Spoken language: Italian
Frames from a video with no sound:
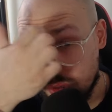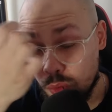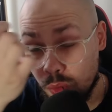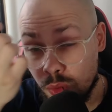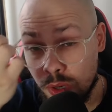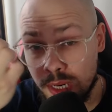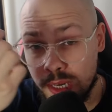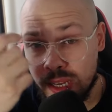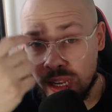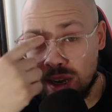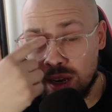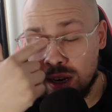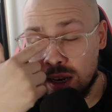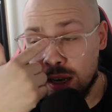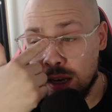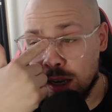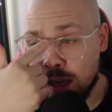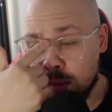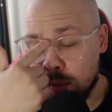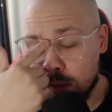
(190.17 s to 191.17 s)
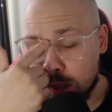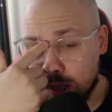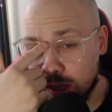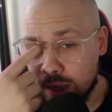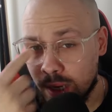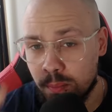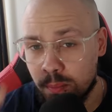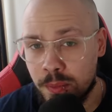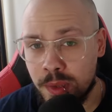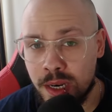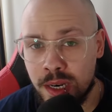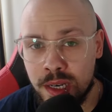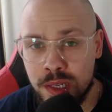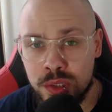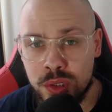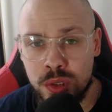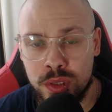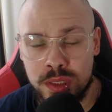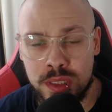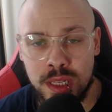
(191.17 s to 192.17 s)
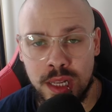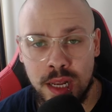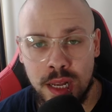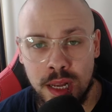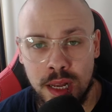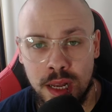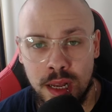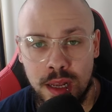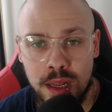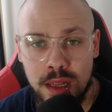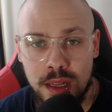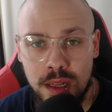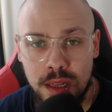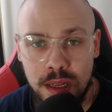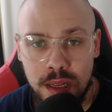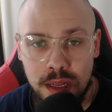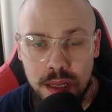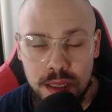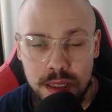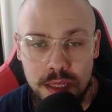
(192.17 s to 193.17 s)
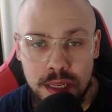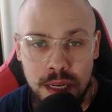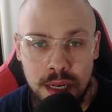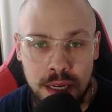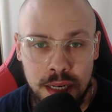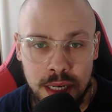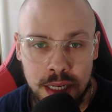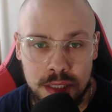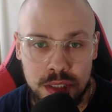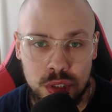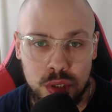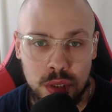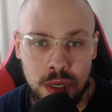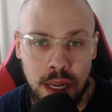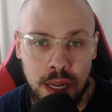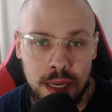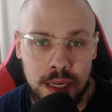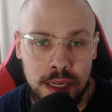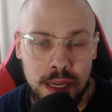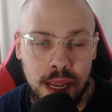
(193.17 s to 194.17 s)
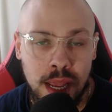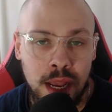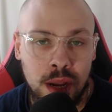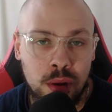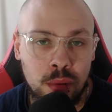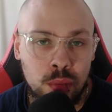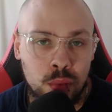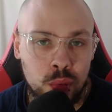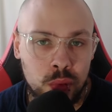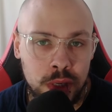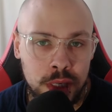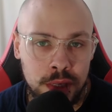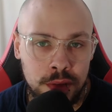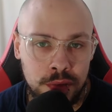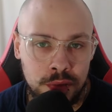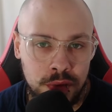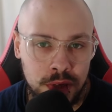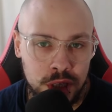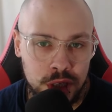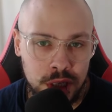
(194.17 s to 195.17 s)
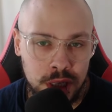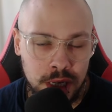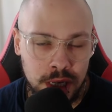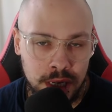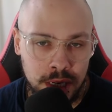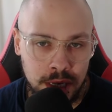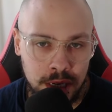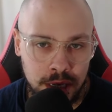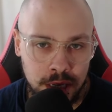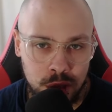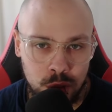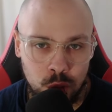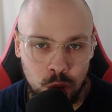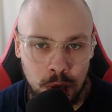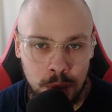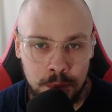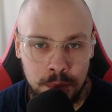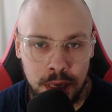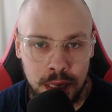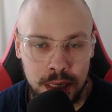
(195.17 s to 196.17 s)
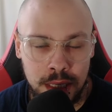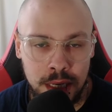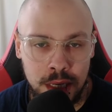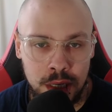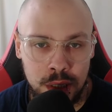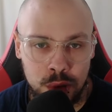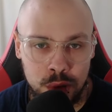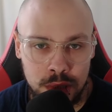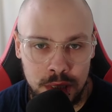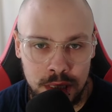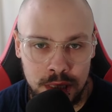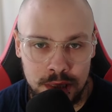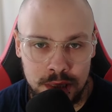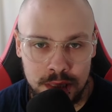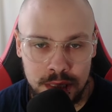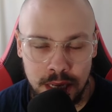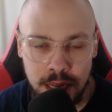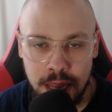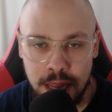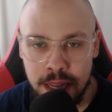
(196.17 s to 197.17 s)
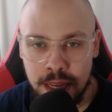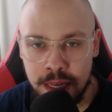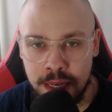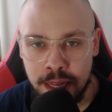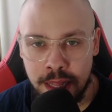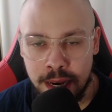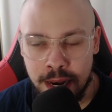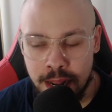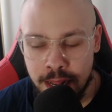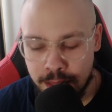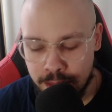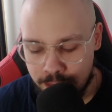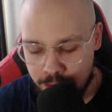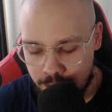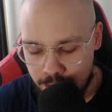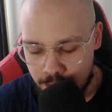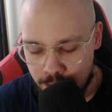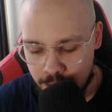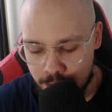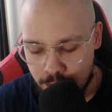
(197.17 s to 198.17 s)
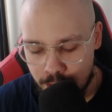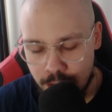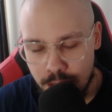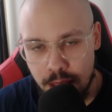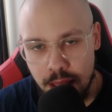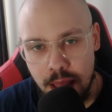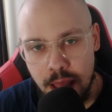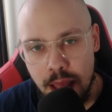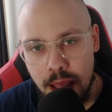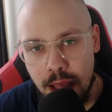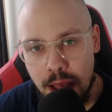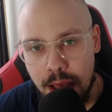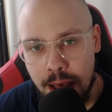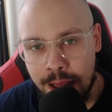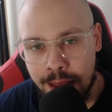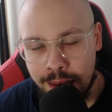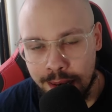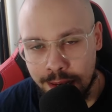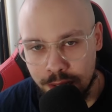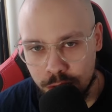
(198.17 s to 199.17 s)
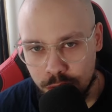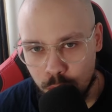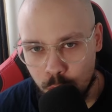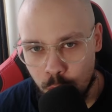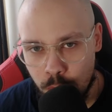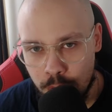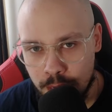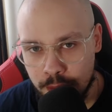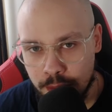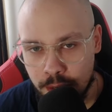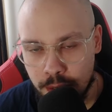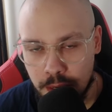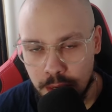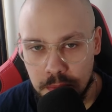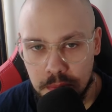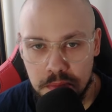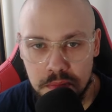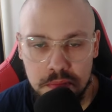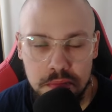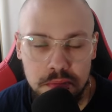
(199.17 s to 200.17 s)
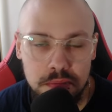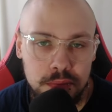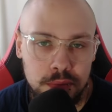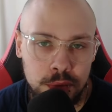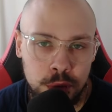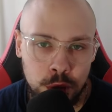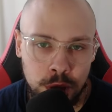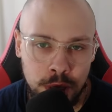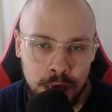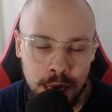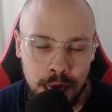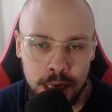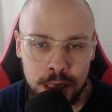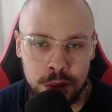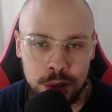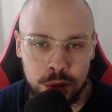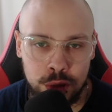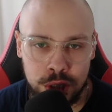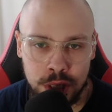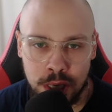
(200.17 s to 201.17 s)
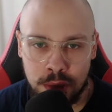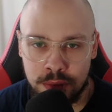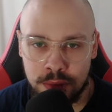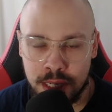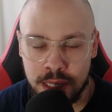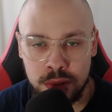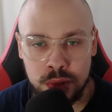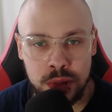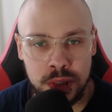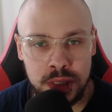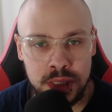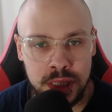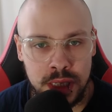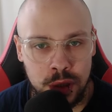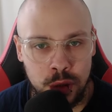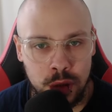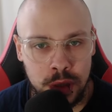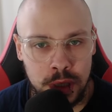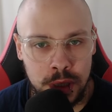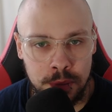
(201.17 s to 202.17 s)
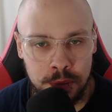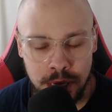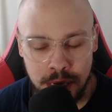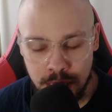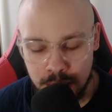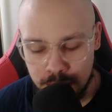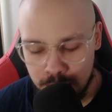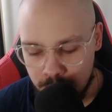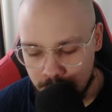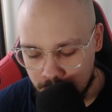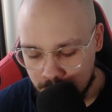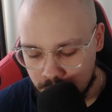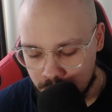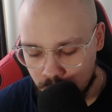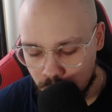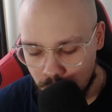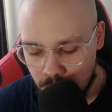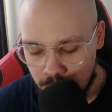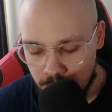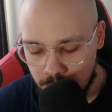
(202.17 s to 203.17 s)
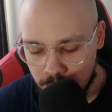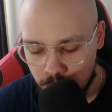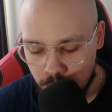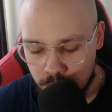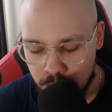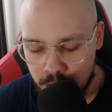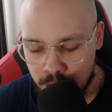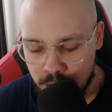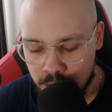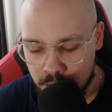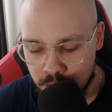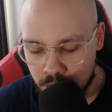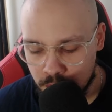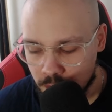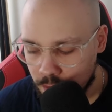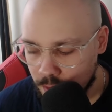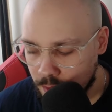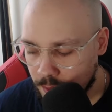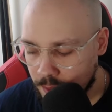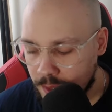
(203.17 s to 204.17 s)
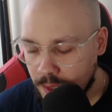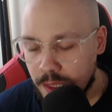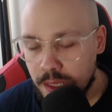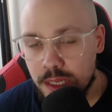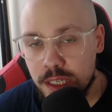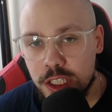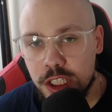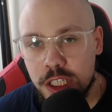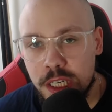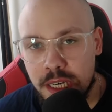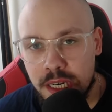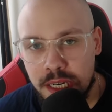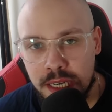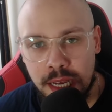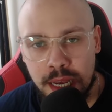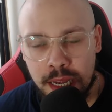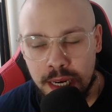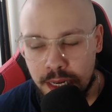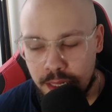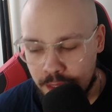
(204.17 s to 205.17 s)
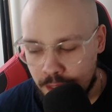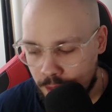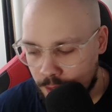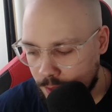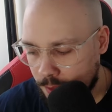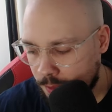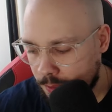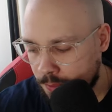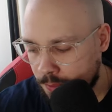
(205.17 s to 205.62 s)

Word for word: qualche click perché per la sosta delle nazionali è comunque difficile che tu abbia delle notizie inerenti alla squadra più che altro ce l'avrai sui singoli impiegati in nazionale quindi devi cercare di